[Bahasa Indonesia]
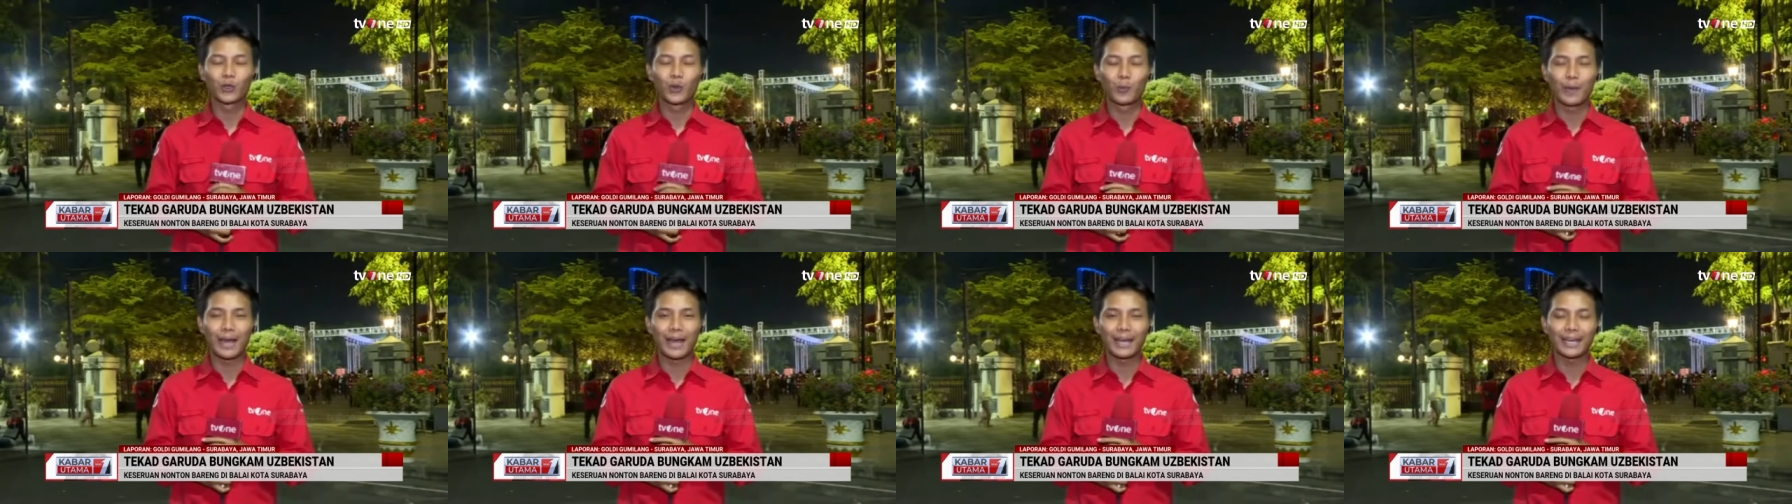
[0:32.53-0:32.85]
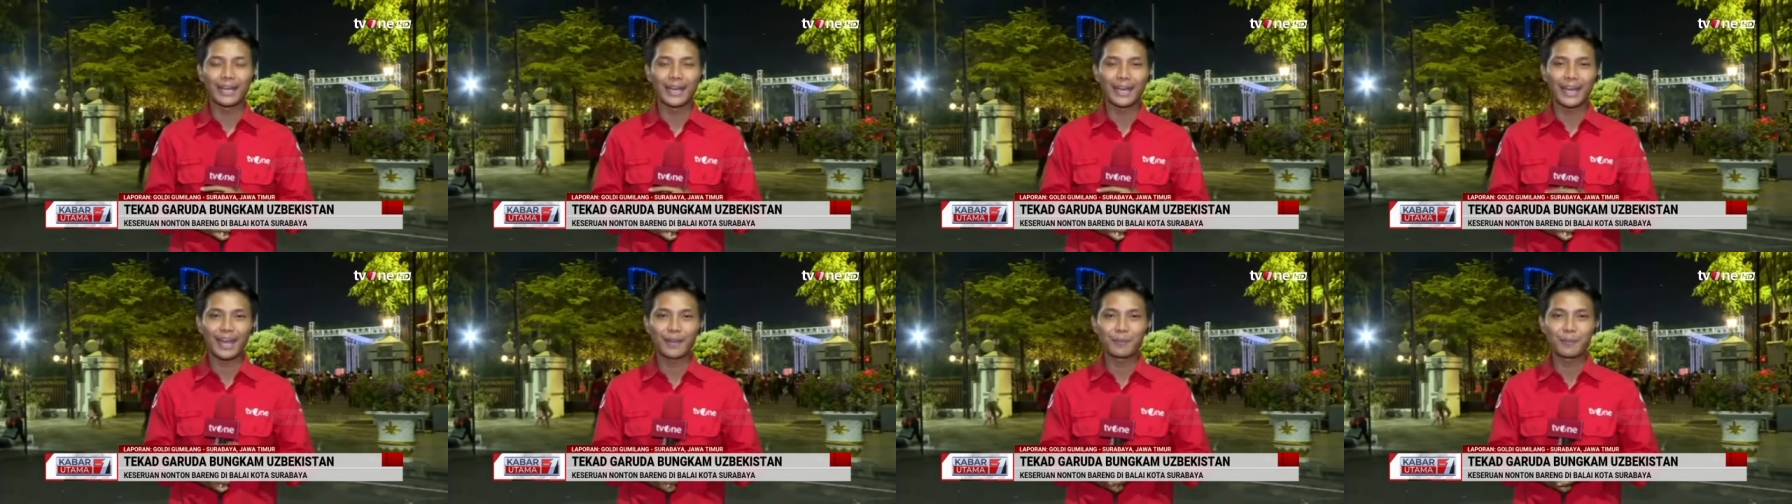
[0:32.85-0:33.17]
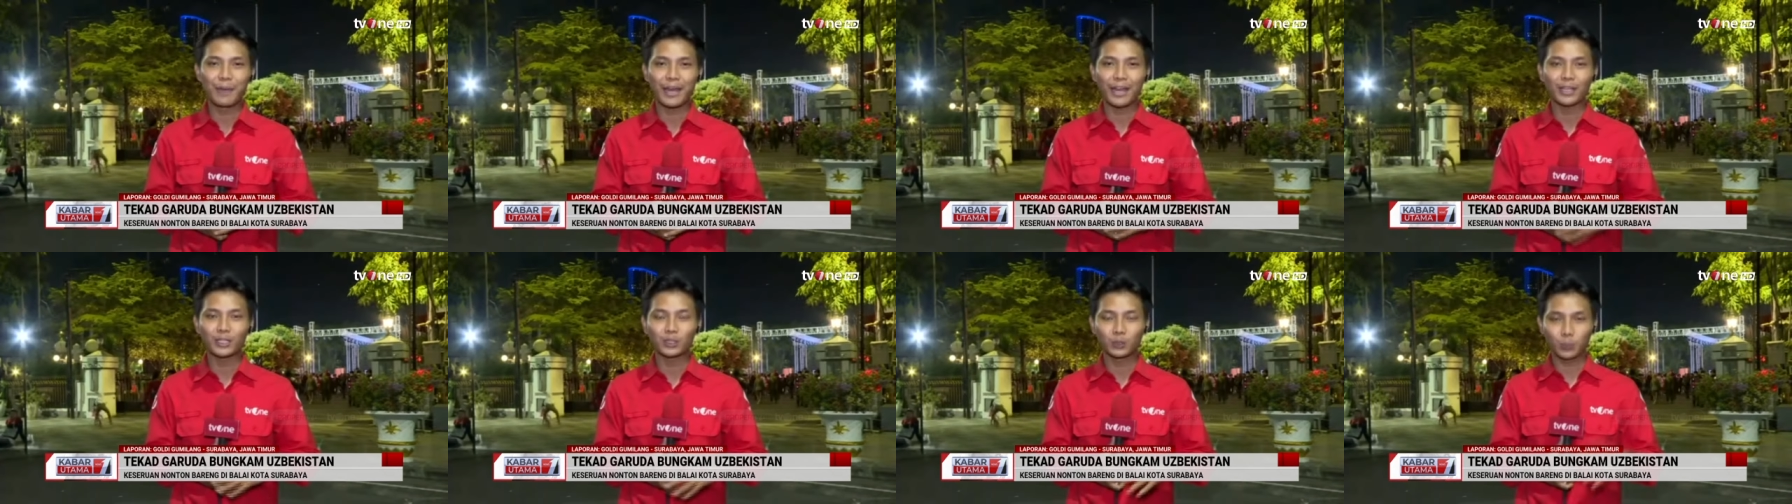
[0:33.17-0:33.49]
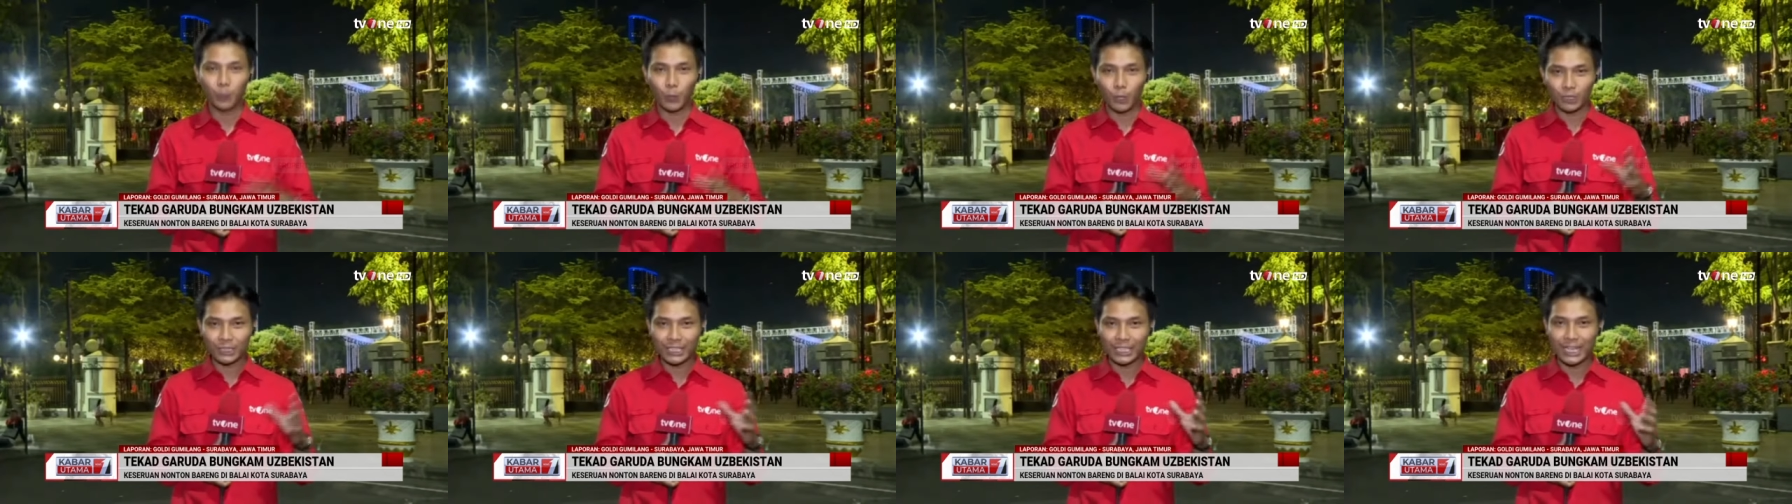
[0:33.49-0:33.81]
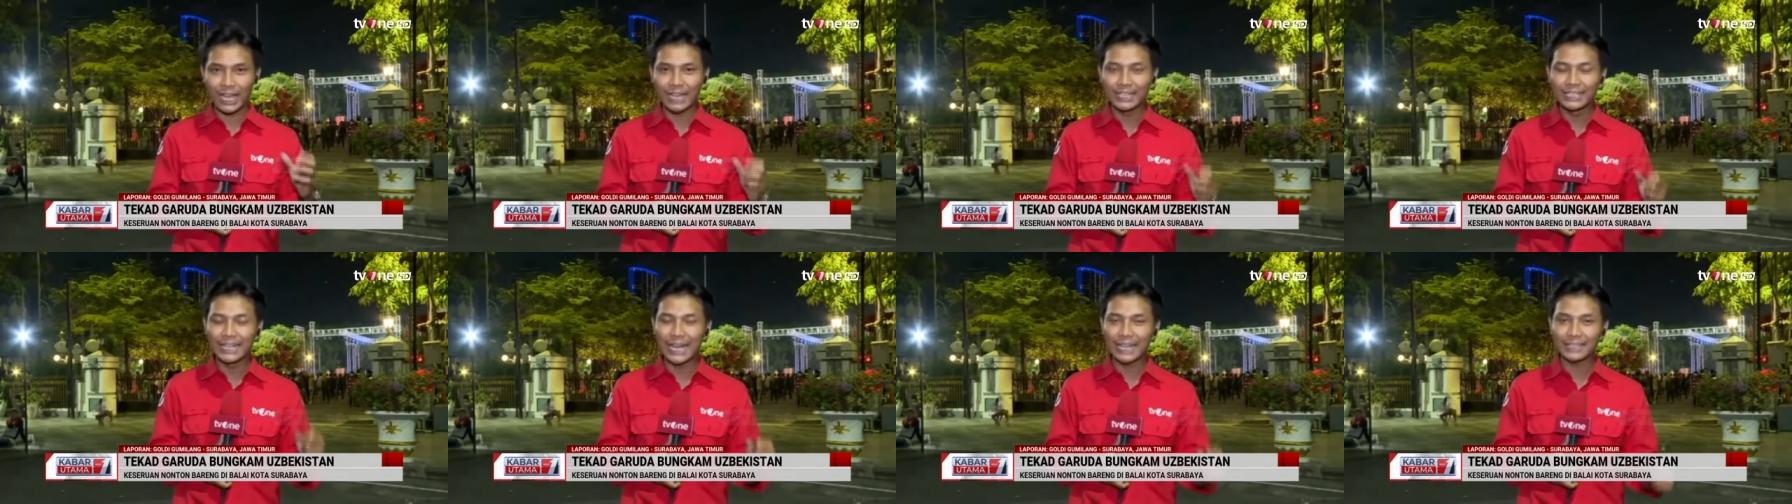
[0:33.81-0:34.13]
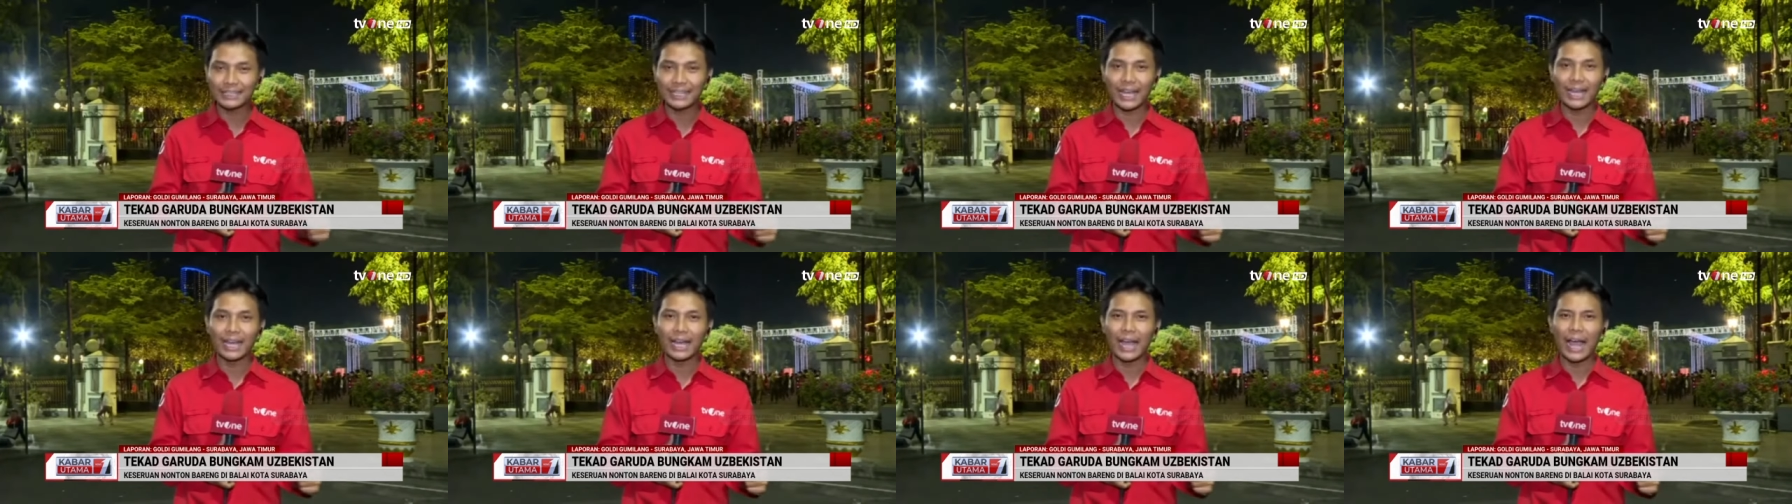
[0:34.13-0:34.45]
dikumandangkan para supporter yang
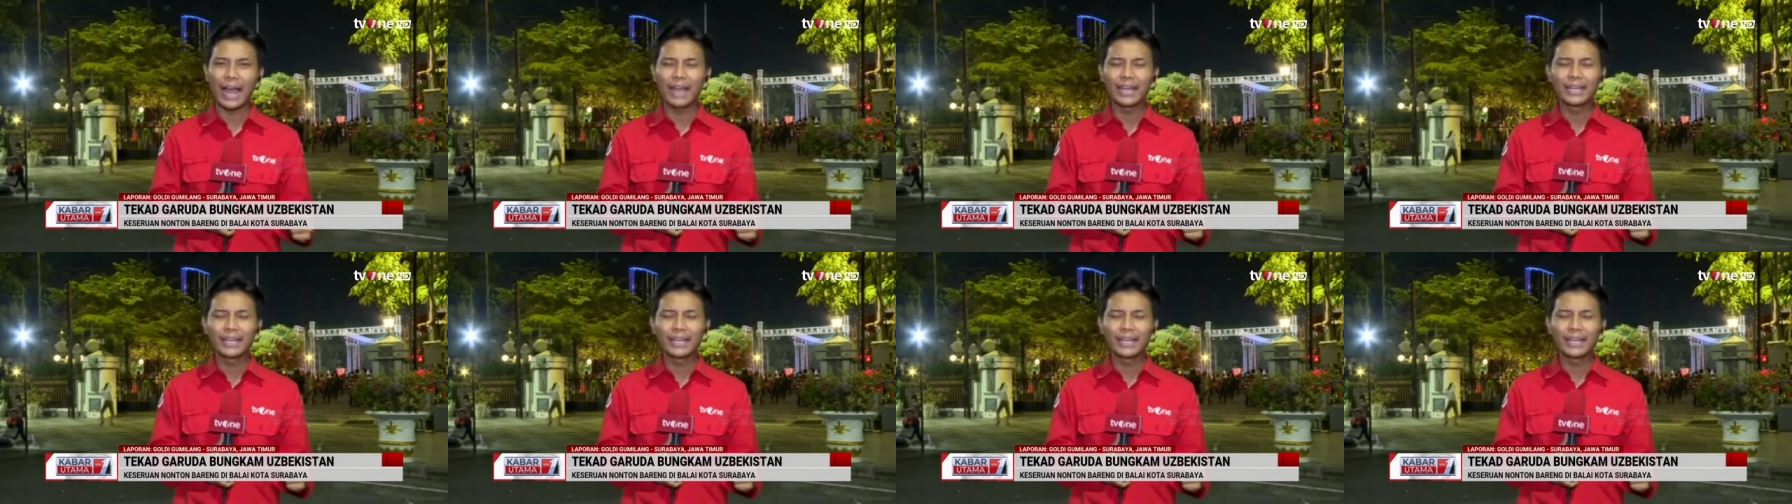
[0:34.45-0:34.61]
datang.